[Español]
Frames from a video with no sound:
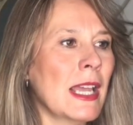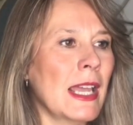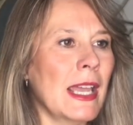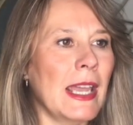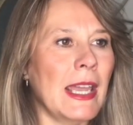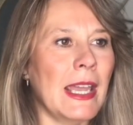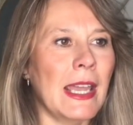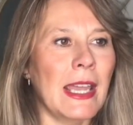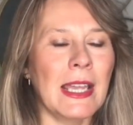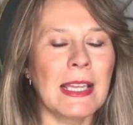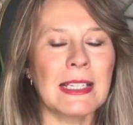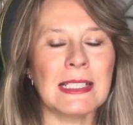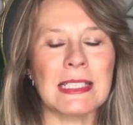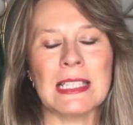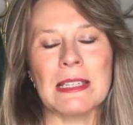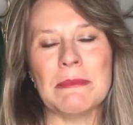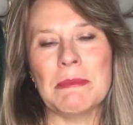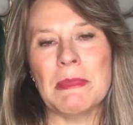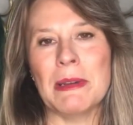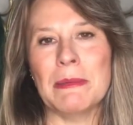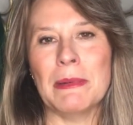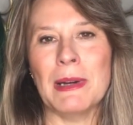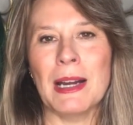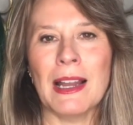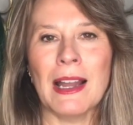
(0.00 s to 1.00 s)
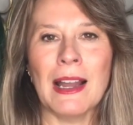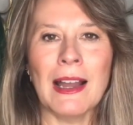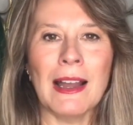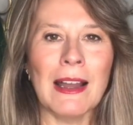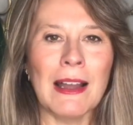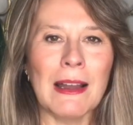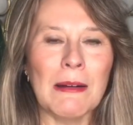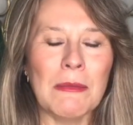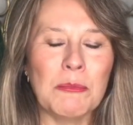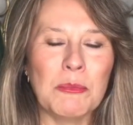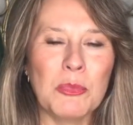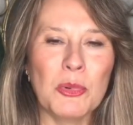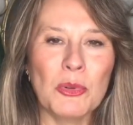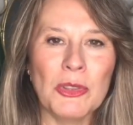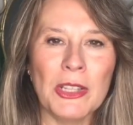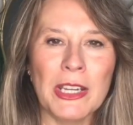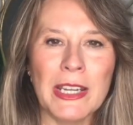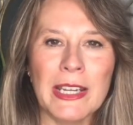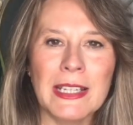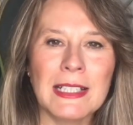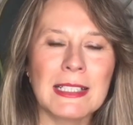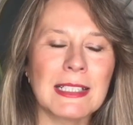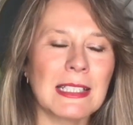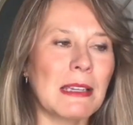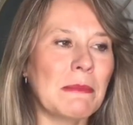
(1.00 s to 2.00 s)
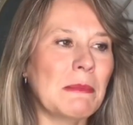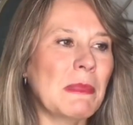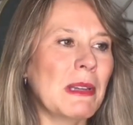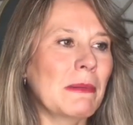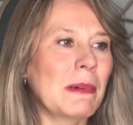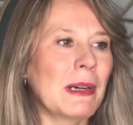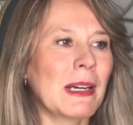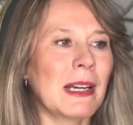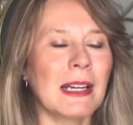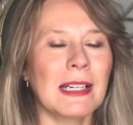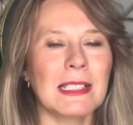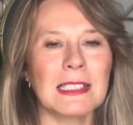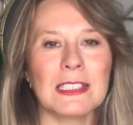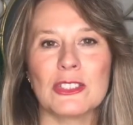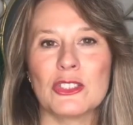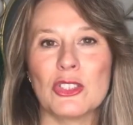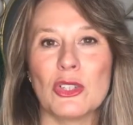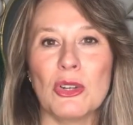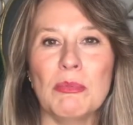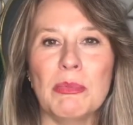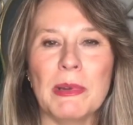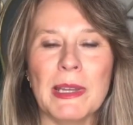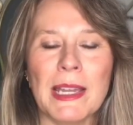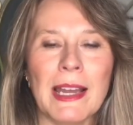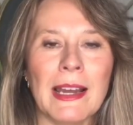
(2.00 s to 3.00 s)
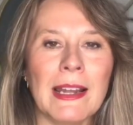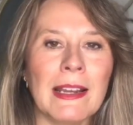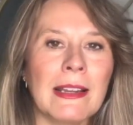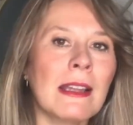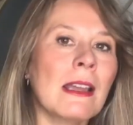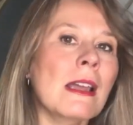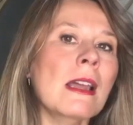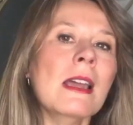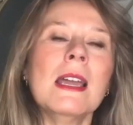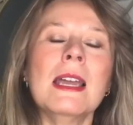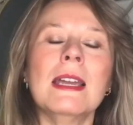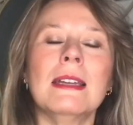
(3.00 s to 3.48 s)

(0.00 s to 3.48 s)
eh, se me van a pudrir, se me van a estropear.